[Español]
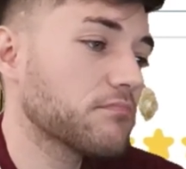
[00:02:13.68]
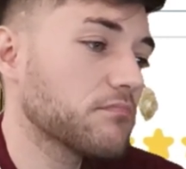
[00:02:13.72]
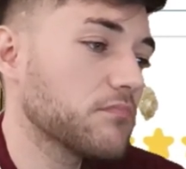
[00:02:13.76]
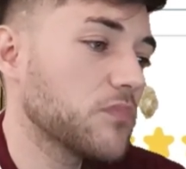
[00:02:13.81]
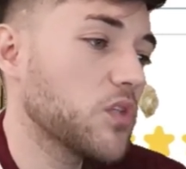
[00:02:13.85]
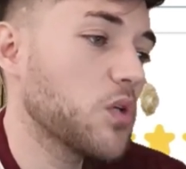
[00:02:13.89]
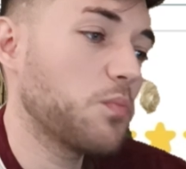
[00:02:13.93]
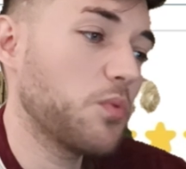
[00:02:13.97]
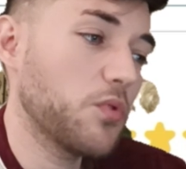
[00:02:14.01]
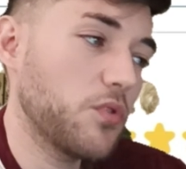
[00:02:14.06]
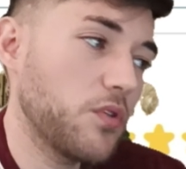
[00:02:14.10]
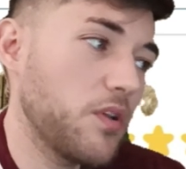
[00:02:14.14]

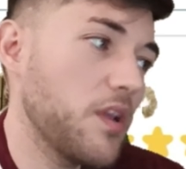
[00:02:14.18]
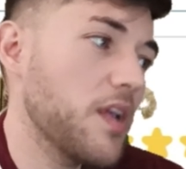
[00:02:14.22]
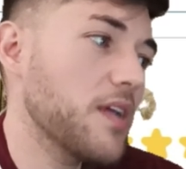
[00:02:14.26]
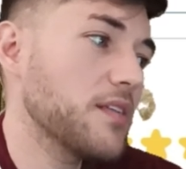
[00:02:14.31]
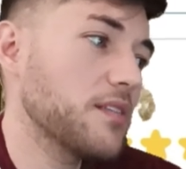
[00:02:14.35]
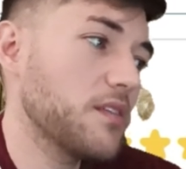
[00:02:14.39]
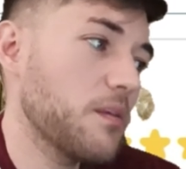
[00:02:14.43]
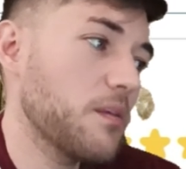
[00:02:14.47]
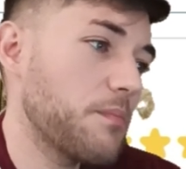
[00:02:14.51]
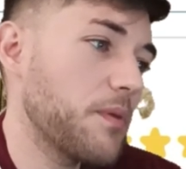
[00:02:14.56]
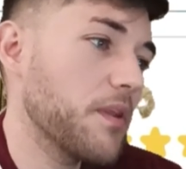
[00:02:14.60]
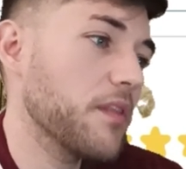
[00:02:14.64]
lo pondría a
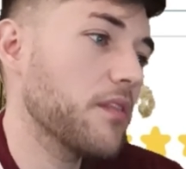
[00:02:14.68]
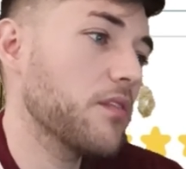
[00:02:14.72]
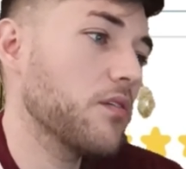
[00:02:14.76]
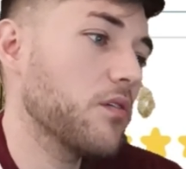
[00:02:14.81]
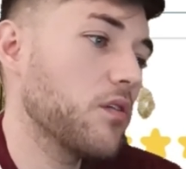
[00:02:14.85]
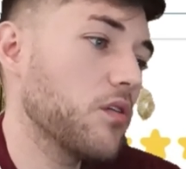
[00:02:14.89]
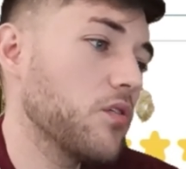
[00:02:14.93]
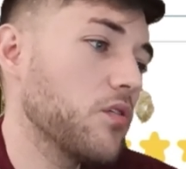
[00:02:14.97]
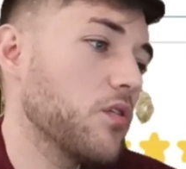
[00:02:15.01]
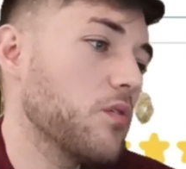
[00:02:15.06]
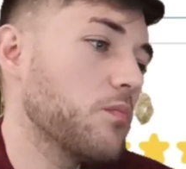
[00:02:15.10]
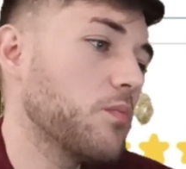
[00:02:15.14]
este precio,
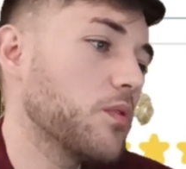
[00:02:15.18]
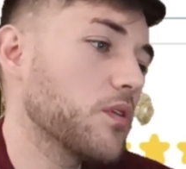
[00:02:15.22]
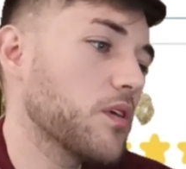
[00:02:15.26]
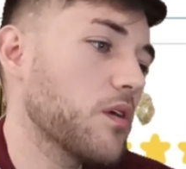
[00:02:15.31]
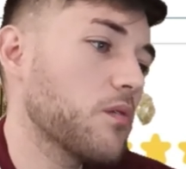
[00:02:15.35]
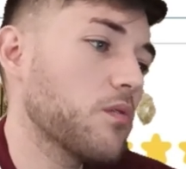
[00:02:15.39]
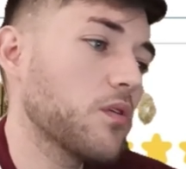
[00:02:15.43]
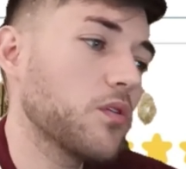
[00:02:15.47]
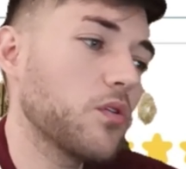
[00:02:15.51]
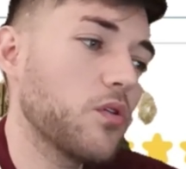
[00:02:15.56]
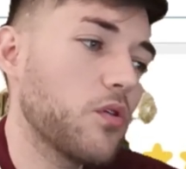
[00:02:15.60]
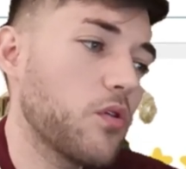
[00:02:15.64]
creo yo, porque
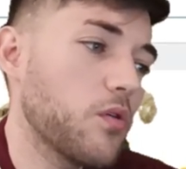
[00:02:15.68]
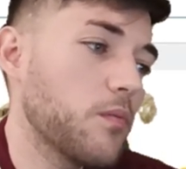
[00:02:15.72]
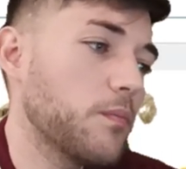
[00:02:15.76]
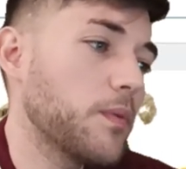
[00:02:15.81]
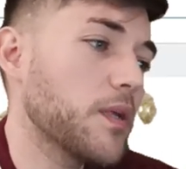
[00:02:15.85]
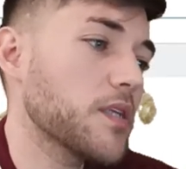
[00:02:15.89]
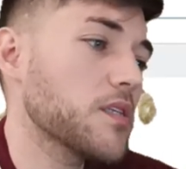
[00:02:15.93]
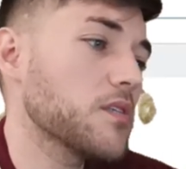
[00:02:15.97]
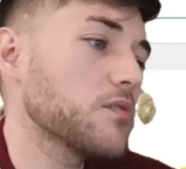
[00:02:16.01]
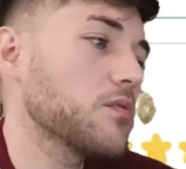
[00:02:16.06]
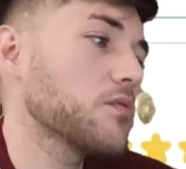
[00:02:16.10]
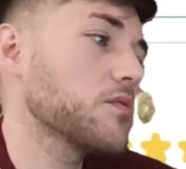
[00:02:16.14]
cuando
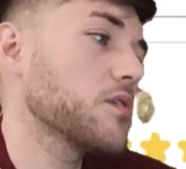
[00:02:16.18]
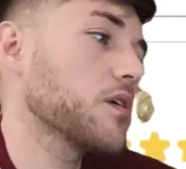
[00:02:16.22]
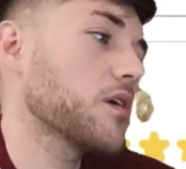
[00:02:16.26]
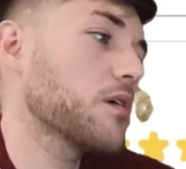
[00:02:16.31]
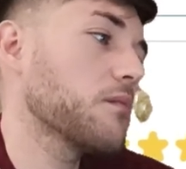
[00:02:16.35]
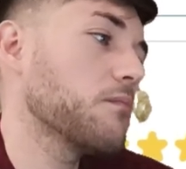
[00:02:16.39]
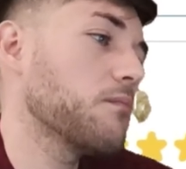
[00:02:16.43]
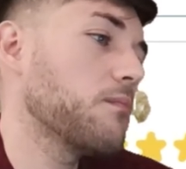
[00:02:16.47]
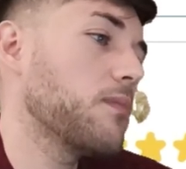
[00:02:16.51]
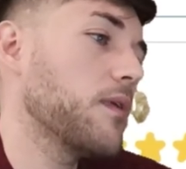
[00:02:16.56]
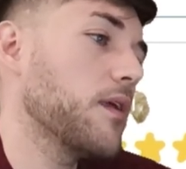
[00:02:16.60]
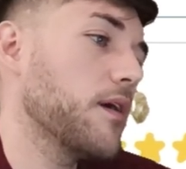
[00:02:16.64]
compras estos
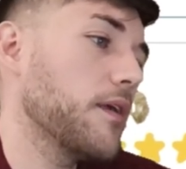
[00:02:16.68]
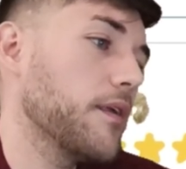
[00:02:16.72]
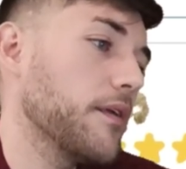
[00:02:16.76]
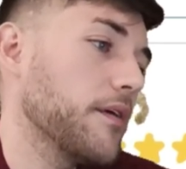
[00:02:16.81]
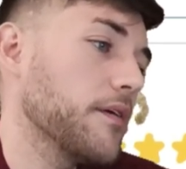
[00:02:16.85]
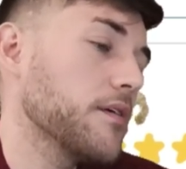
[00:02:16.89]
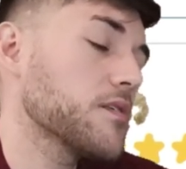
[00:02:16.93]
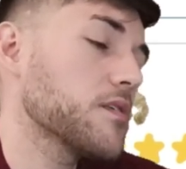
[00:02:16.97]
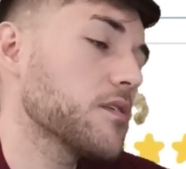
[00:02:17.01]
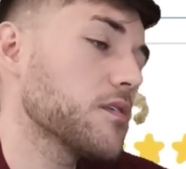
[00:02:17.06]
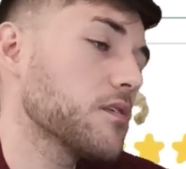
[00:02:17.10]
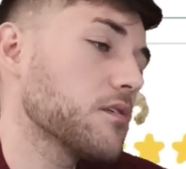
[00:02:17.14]

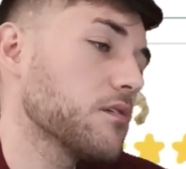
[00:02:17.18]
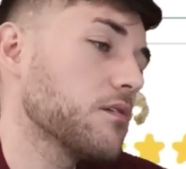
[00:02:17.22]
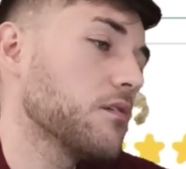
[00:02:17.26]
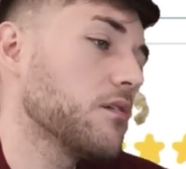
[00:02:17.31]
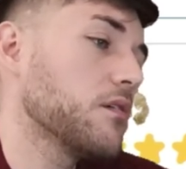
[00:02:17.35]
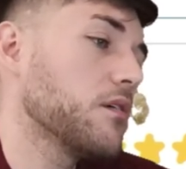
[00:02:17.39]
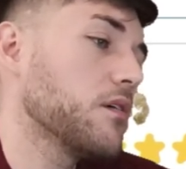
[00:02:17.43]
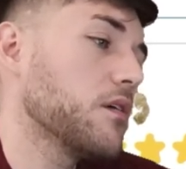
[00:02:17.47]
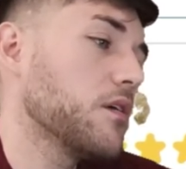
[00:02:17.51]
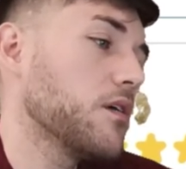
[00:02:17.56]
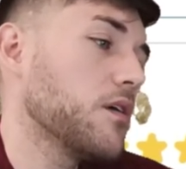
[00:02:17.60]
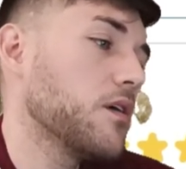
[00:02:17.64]
ejemplares
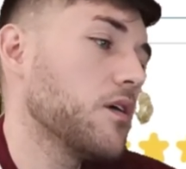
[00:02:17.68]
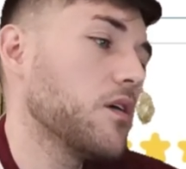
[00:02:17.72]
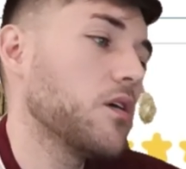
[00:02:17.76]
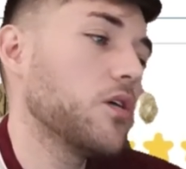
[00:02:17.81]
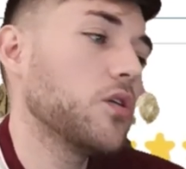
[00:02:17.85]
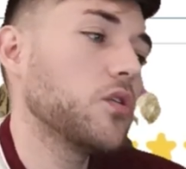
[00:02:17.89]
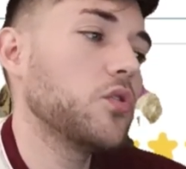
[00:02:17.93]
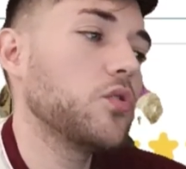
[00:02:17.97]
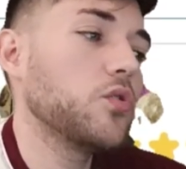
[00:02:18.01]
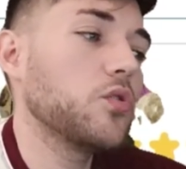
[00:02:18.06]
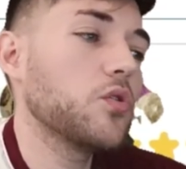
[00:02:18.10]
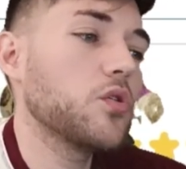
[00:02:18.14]

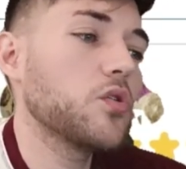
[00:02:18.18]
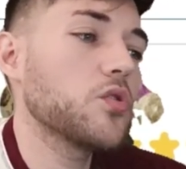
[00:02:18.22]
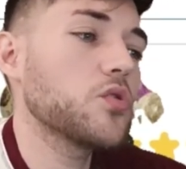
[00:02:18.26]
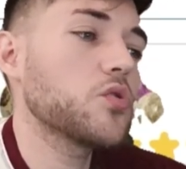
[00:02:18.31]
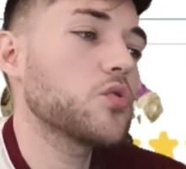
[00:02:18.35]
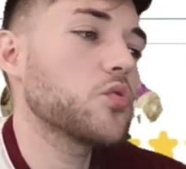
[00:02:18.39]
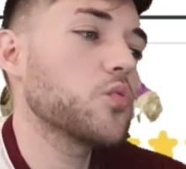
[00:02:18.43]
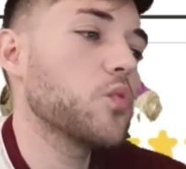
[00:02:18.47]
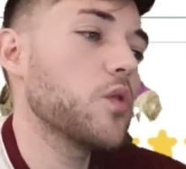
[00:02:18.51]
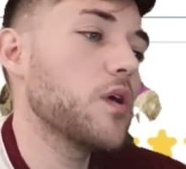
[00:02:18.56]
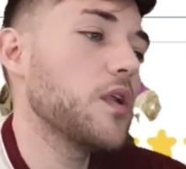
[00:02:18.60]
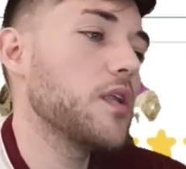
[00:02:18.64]
no
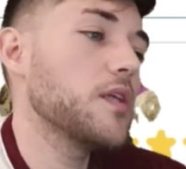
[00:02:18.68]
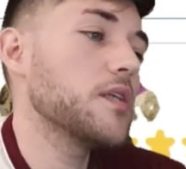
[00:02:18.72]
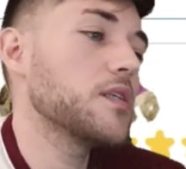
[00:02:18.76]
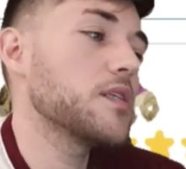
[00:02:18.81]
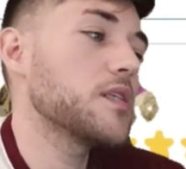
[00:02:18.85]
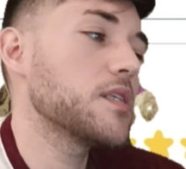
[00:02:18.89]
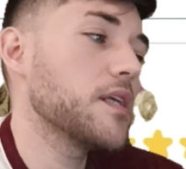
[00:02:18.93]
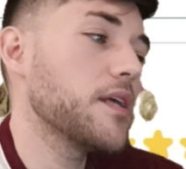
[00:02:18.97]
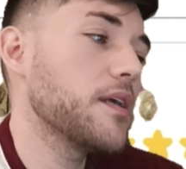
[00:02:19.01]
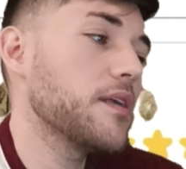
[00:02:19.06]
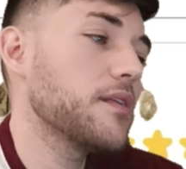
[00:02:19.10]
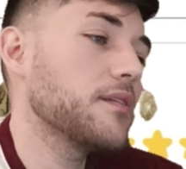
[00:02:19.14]
suelen
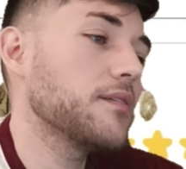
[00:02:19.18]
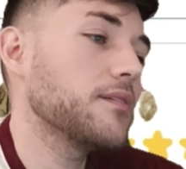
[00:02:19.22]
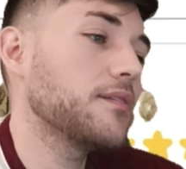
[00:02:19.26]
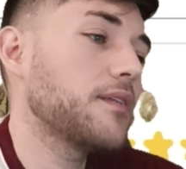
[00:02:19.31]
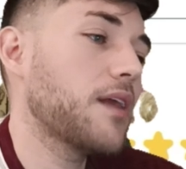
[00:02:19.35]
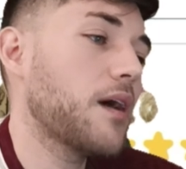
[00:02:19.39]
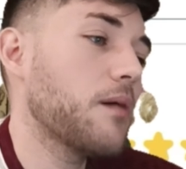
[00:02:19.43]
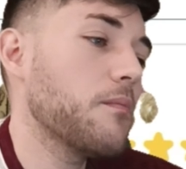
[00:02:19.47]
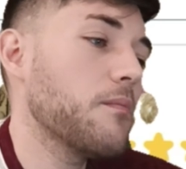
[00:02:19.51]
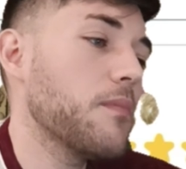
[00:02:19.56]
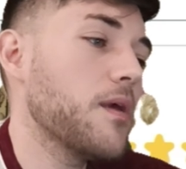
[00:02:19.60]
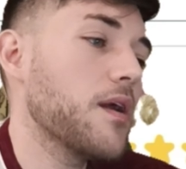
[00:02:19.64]
ser
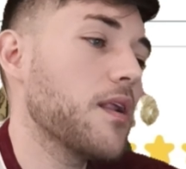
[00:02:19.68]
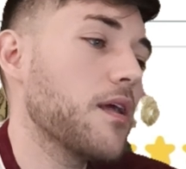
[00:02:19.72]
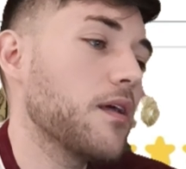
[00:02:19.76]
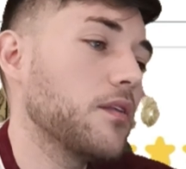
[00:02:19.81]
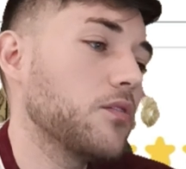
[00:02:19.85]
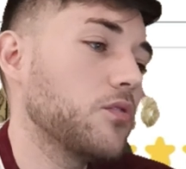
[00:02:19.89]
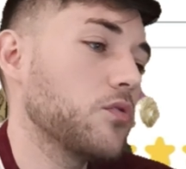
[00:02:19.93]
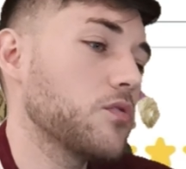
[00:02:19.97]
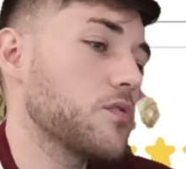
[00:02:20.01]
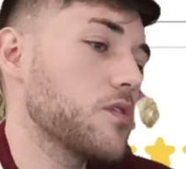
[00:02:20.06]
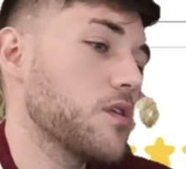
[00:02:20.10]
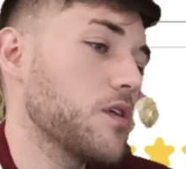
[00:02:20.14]
tan
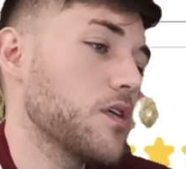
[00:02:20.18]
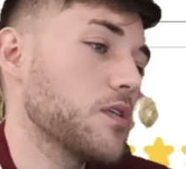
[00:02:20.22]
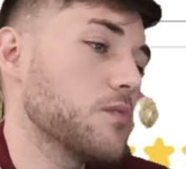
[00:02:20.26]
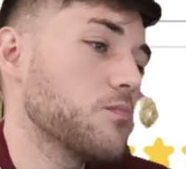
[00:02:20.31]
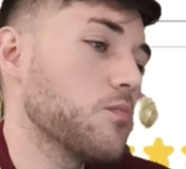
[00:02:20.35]
baratos las